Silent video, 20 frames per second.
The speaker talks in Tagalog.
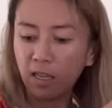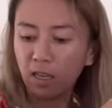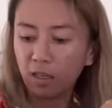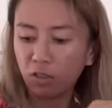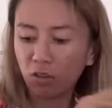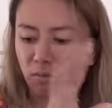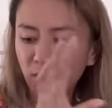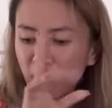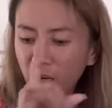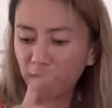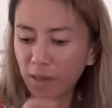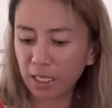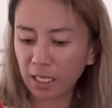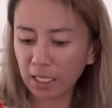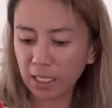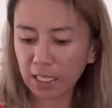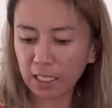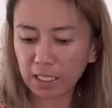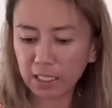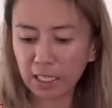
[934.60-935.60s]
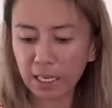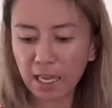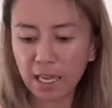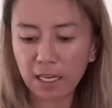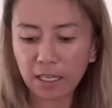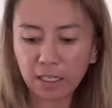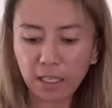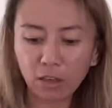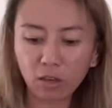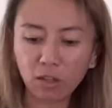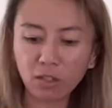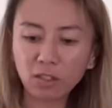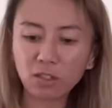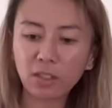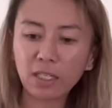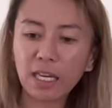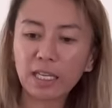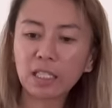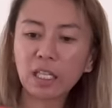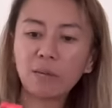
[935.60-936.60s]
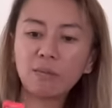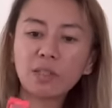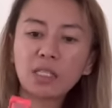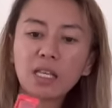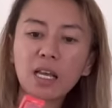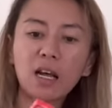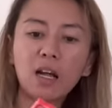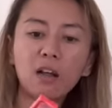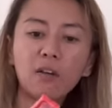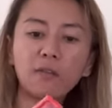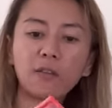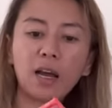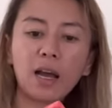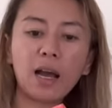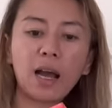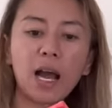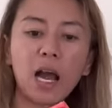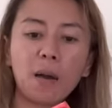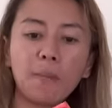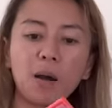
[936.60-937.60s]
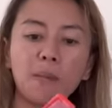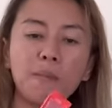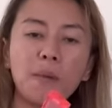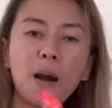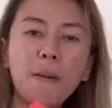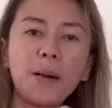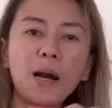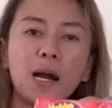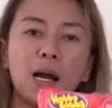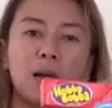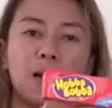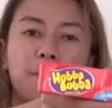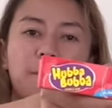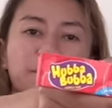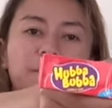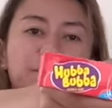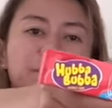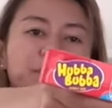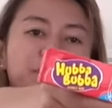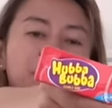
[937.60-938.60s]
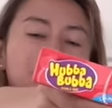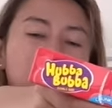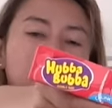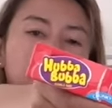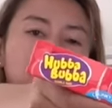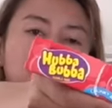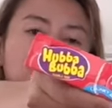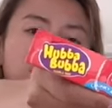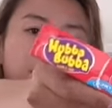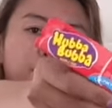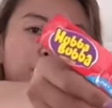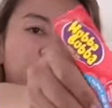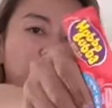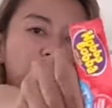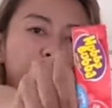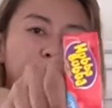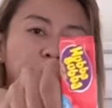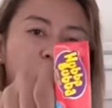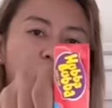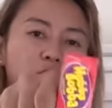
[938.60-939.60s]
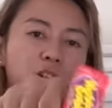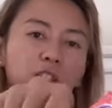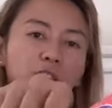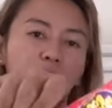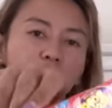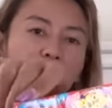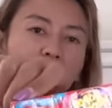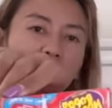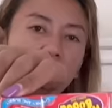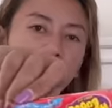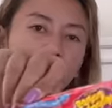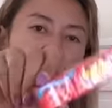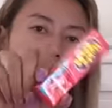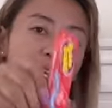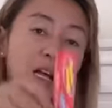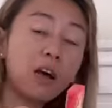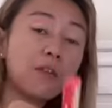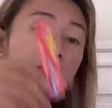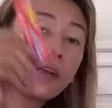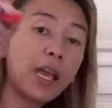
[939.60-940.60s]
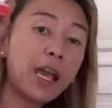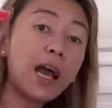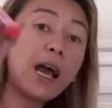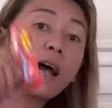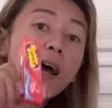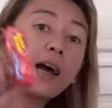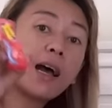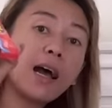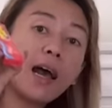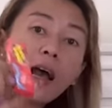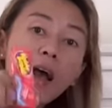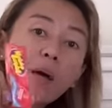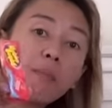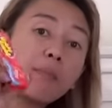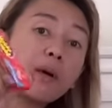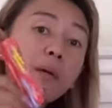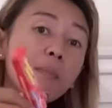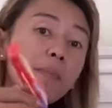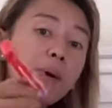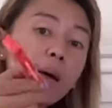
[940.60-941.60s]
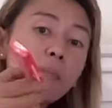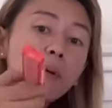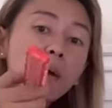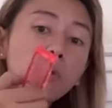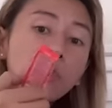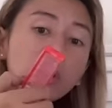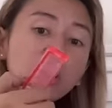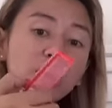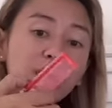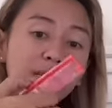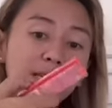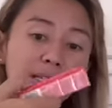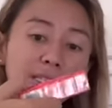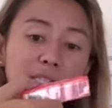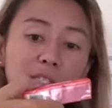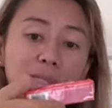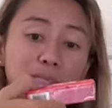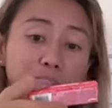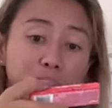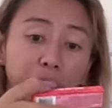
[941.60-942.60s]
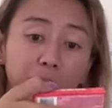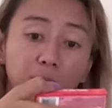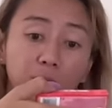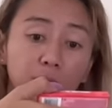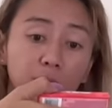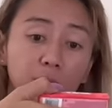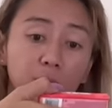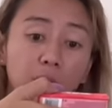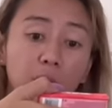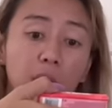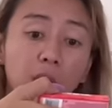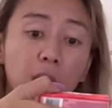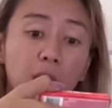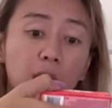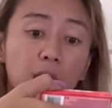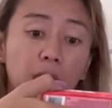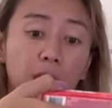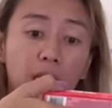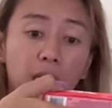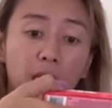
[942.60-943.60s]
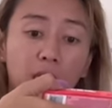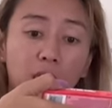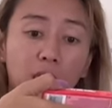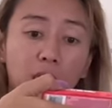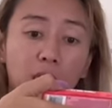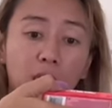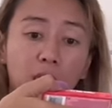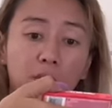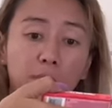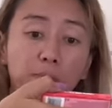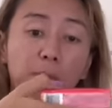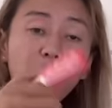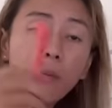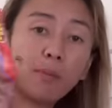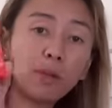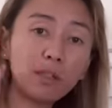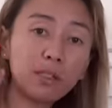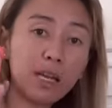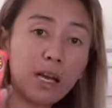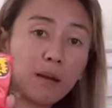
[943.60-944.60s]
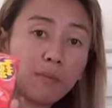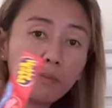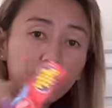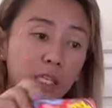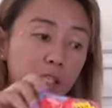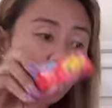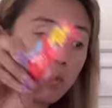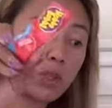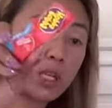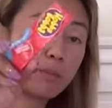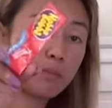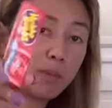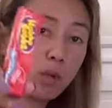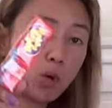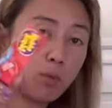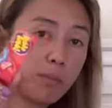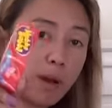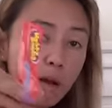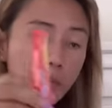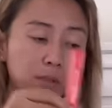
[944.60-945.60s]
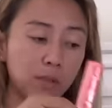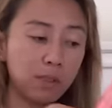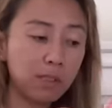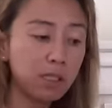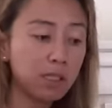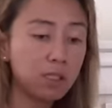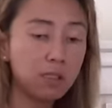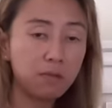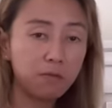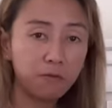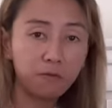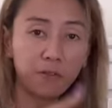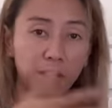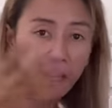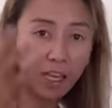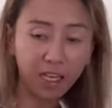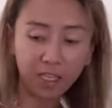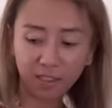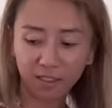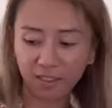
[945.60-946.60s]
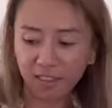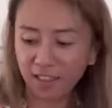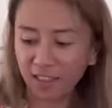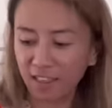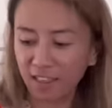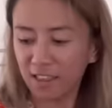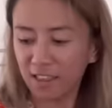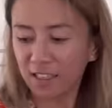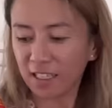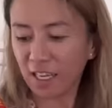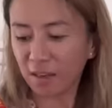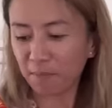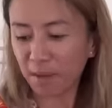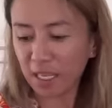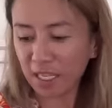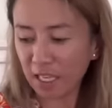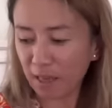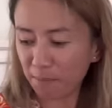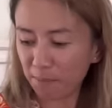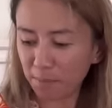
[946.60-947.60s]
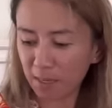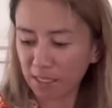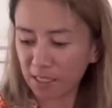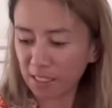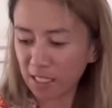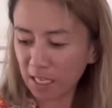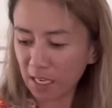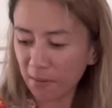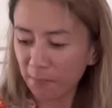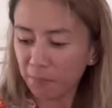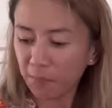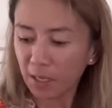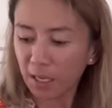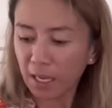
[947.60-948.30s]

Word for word: Yung mga maliliit lang, he also got himself a Haba Baba. He also got himself a Haba Baba, which is a bubble gum that you can blow bubbles. Fine. Can make him busy.